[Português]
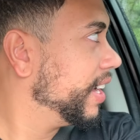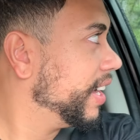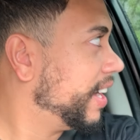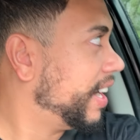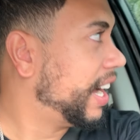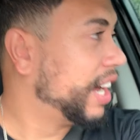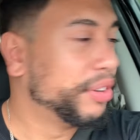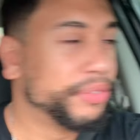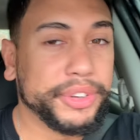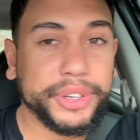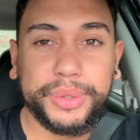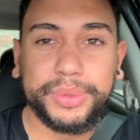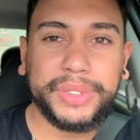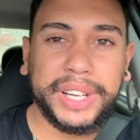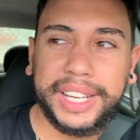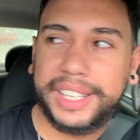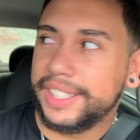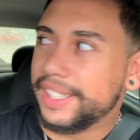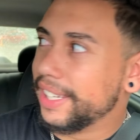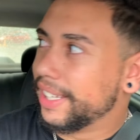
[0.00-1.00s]
Aí eu fico
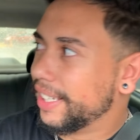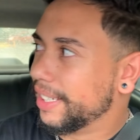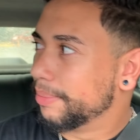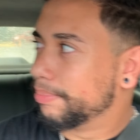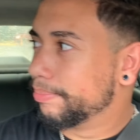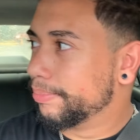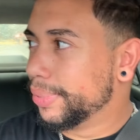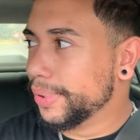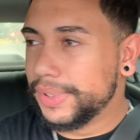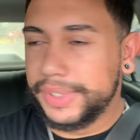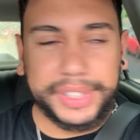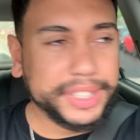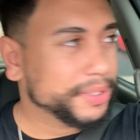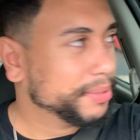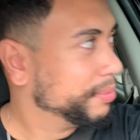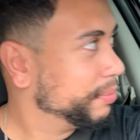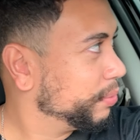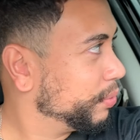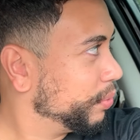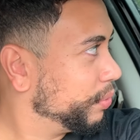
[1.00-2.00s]
naquela, puta,
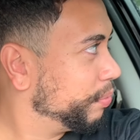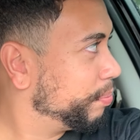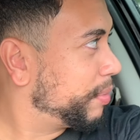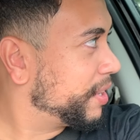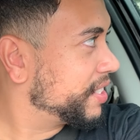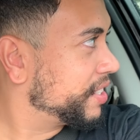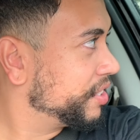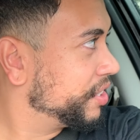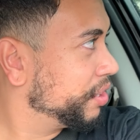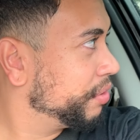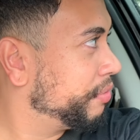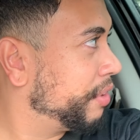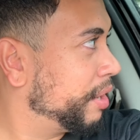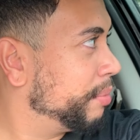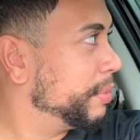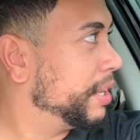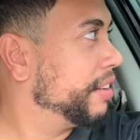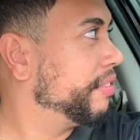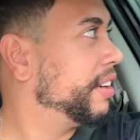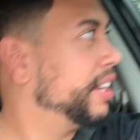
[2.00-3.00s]
o passageiro vai
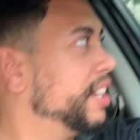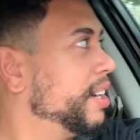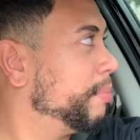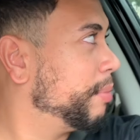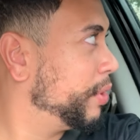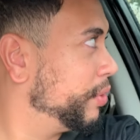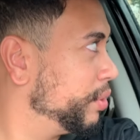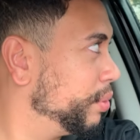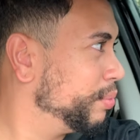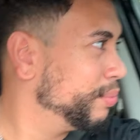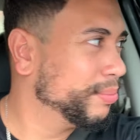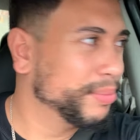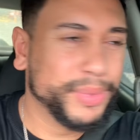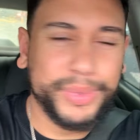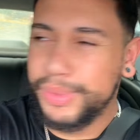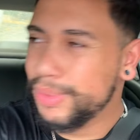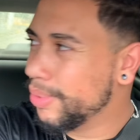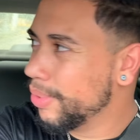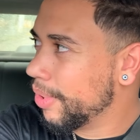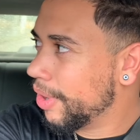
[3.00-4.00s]
me avaliar mal e eu não,
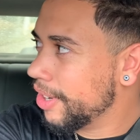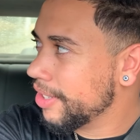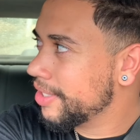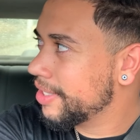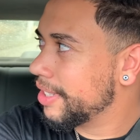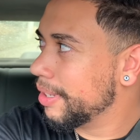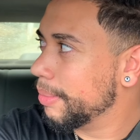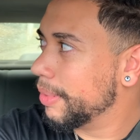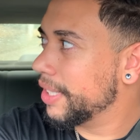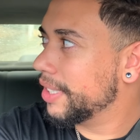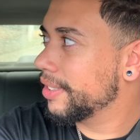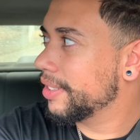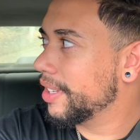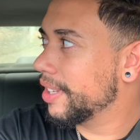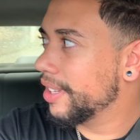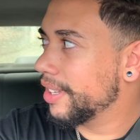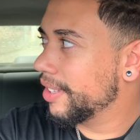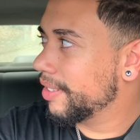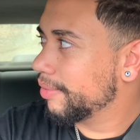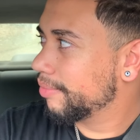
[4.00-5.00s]
não gosto também.
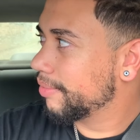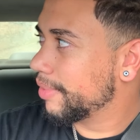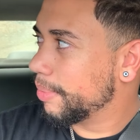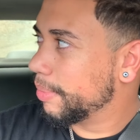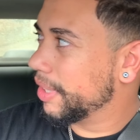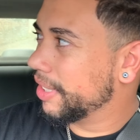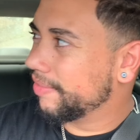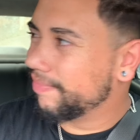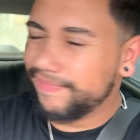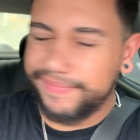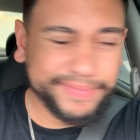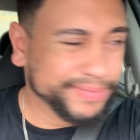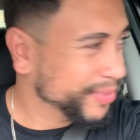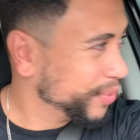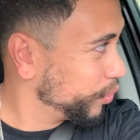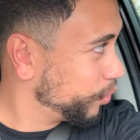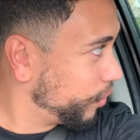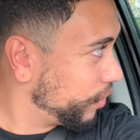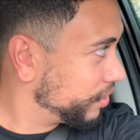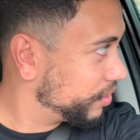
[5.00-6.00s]
É, também
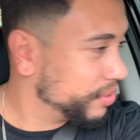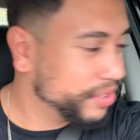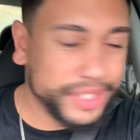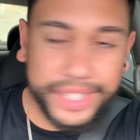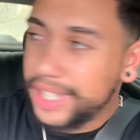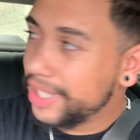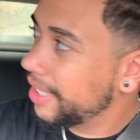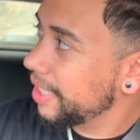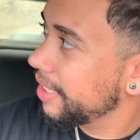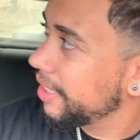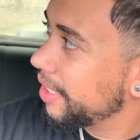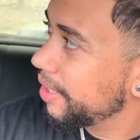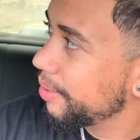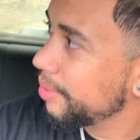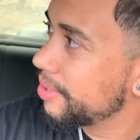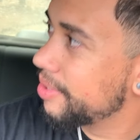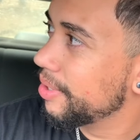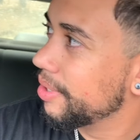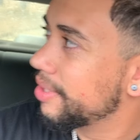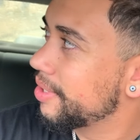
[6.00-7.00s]
não gosto de atender
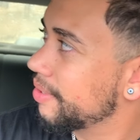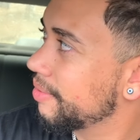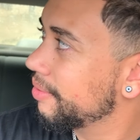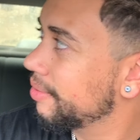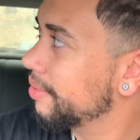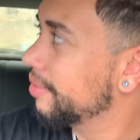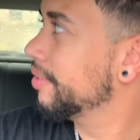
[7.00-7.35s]
os outros com